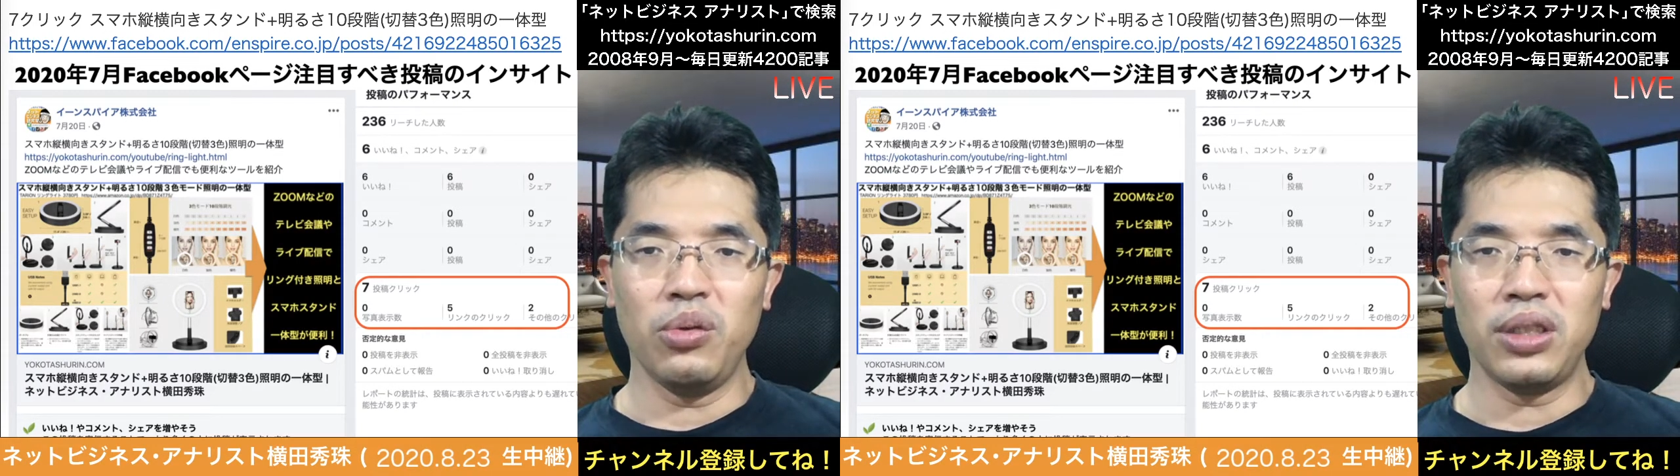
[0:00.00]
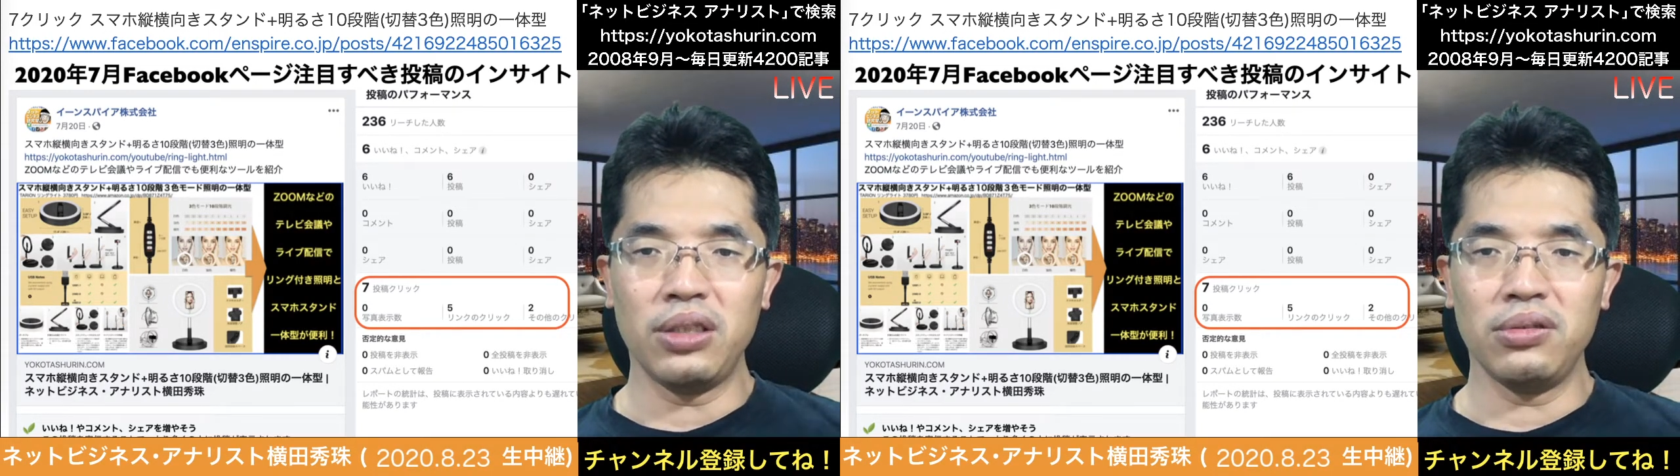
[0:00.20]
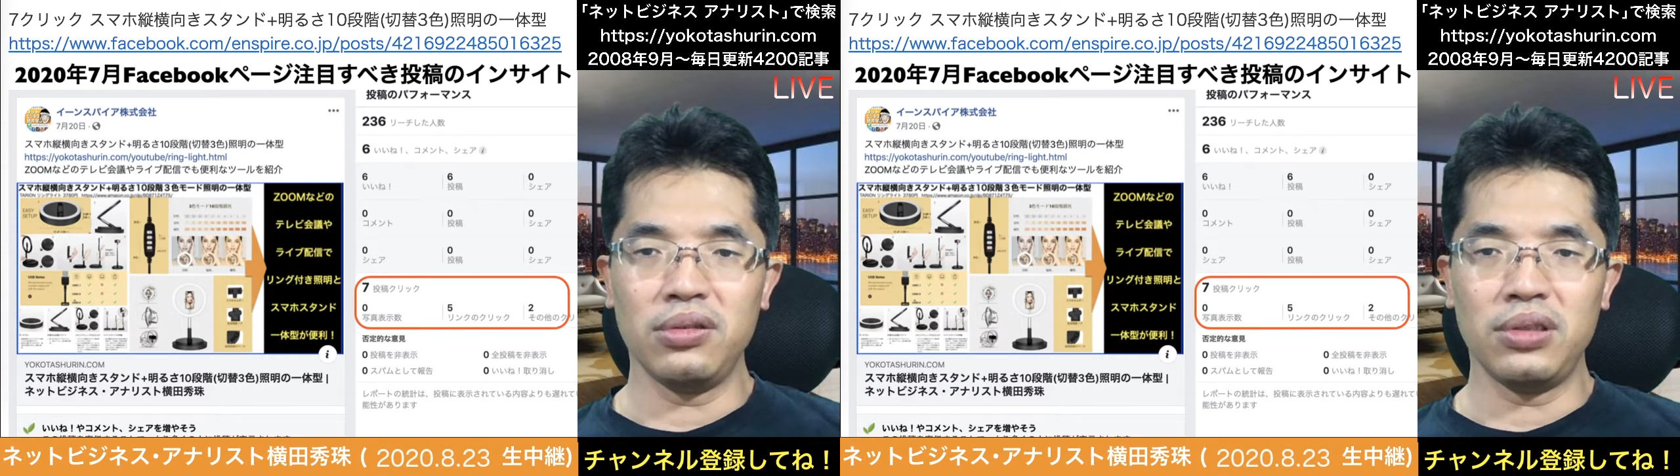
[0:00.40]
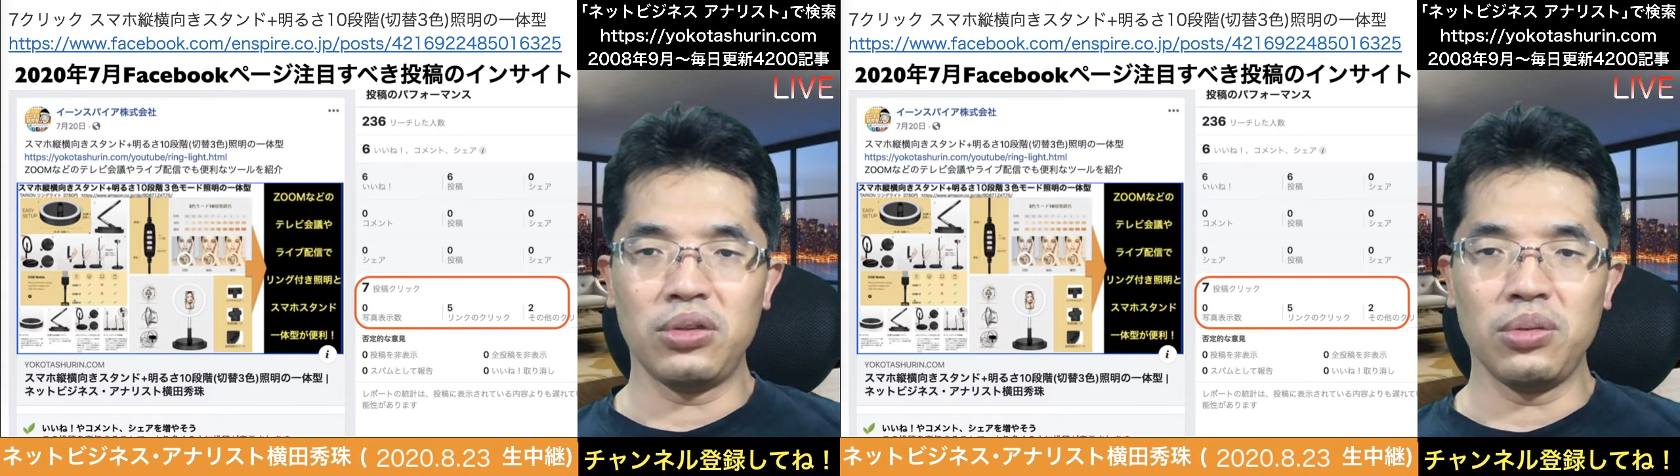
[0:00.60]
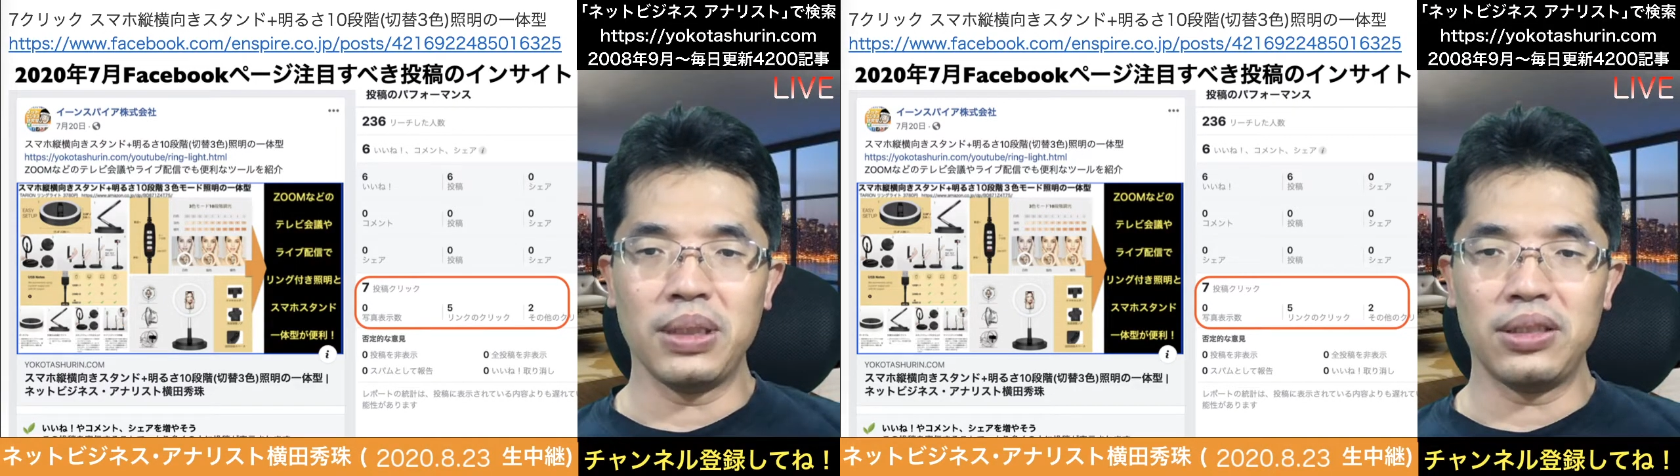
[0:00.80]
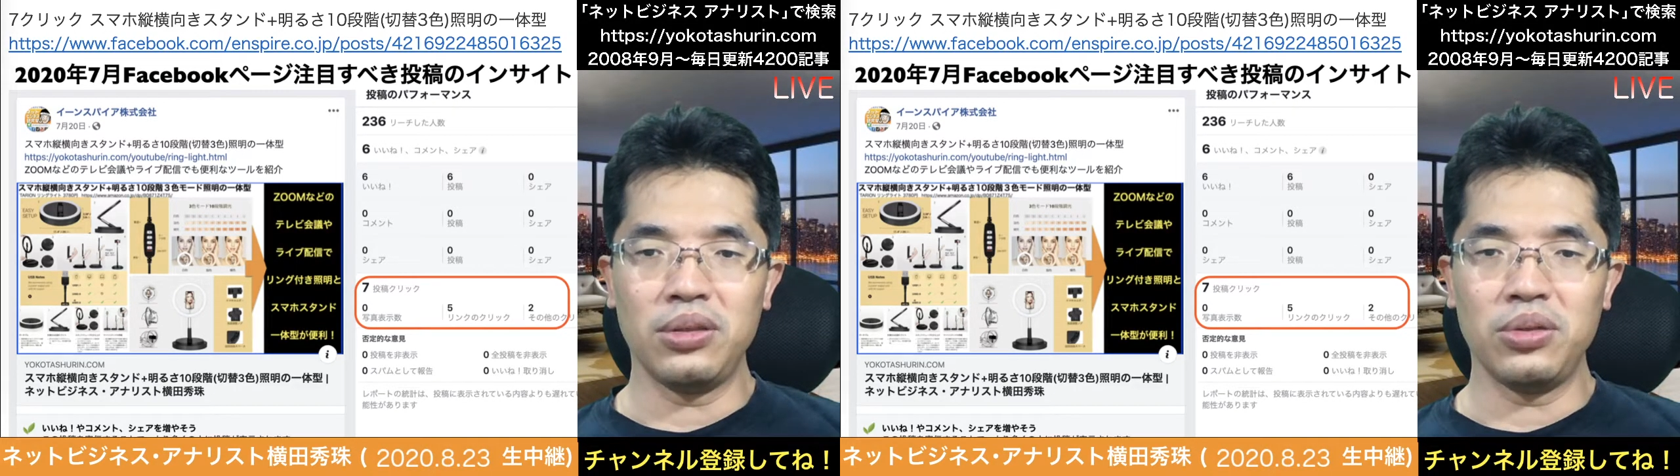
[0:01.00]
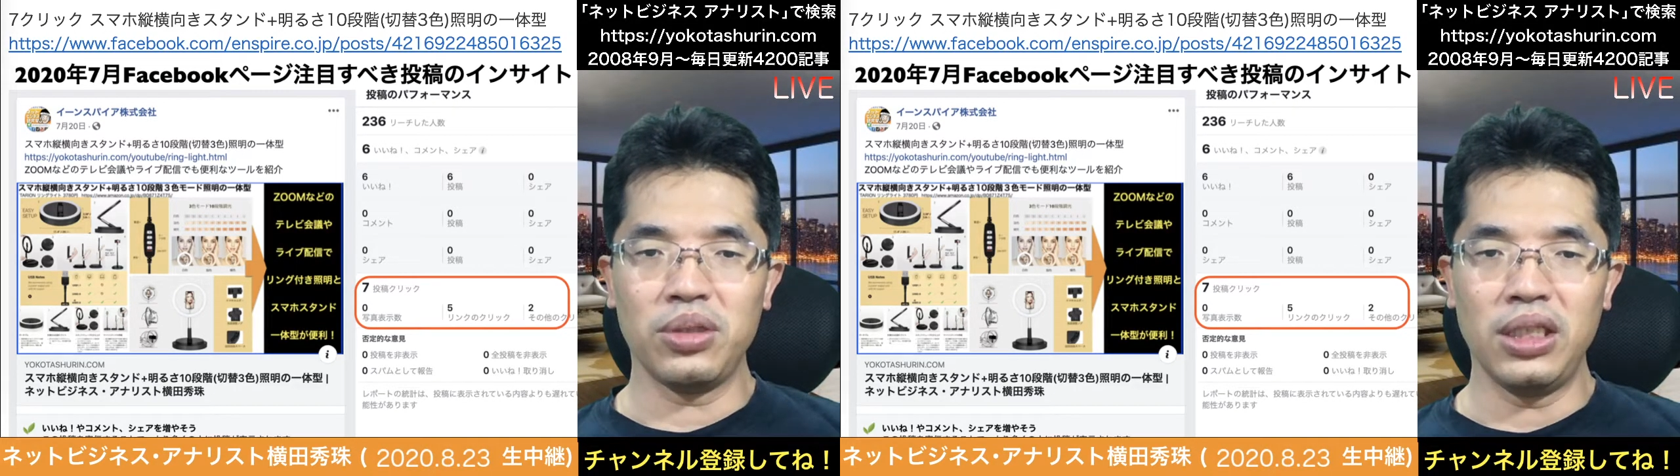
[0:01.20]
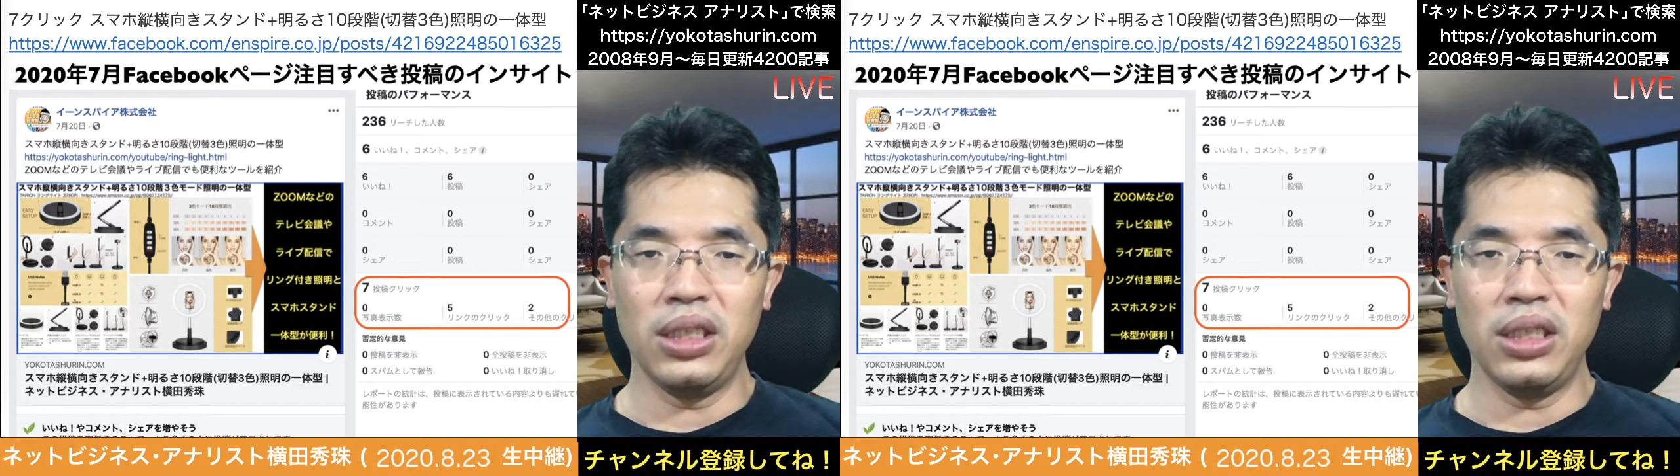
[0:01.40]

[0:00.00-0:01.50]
ホテルで泊まってる時